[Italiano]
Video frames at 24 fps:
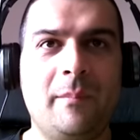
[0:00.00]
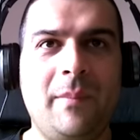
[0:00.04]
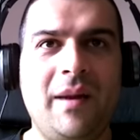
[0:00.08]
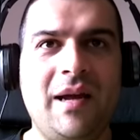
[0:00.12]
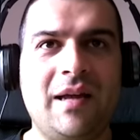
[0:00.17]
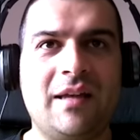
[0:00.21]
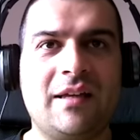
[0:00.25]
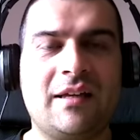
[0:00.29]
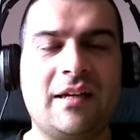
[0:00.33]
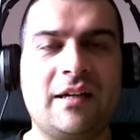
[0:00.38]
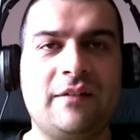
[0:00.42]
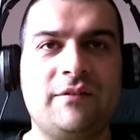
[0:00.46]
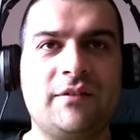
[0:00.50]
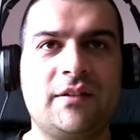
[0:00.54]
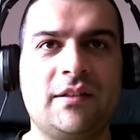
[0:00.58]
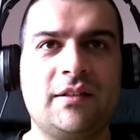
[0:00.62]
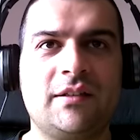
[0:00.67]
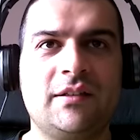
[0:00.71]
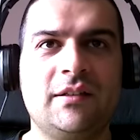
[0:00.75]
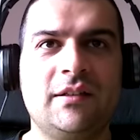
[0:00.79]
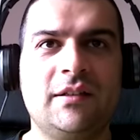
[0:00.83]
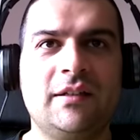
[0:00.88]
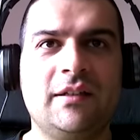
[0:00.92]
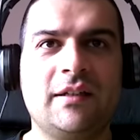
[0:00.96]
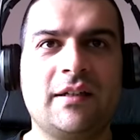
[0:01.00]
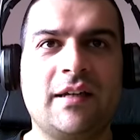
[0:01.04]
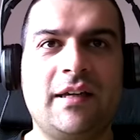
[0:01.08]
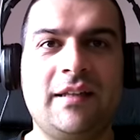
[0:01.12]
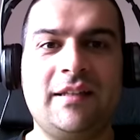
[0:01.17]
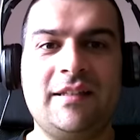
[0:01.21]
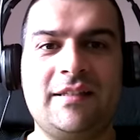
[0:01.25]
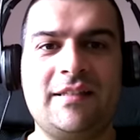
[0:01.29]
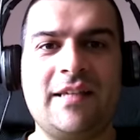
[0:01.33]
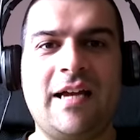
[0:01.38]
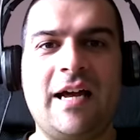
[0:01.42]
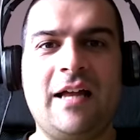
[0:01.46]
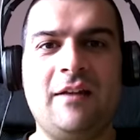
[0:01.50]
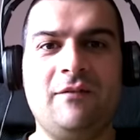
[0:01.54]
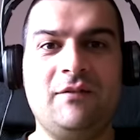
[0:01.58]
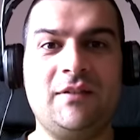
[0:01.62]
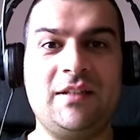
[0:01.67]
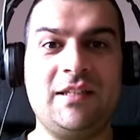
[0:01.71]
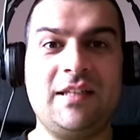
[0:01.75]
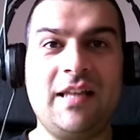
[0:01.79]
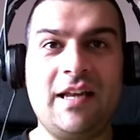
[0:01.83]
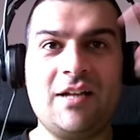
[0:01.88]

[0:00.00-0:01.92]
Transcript: Minecraft che ti salti,